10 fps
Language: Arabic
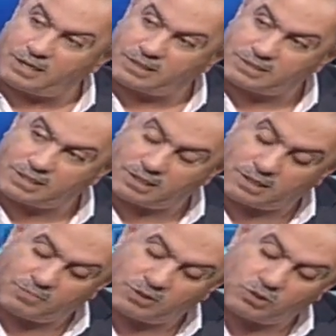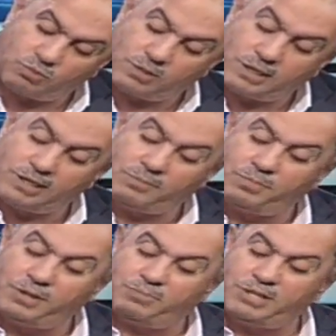الصدر المرسوم كريم
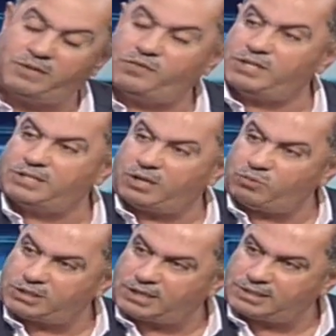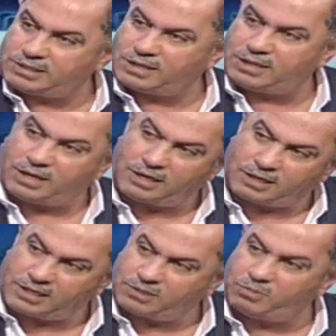بدفع التعويضات على
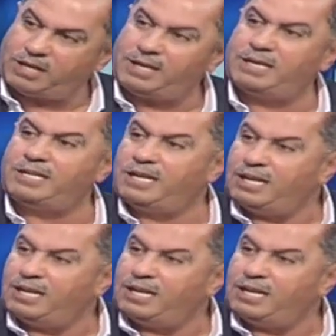الراتب الحالي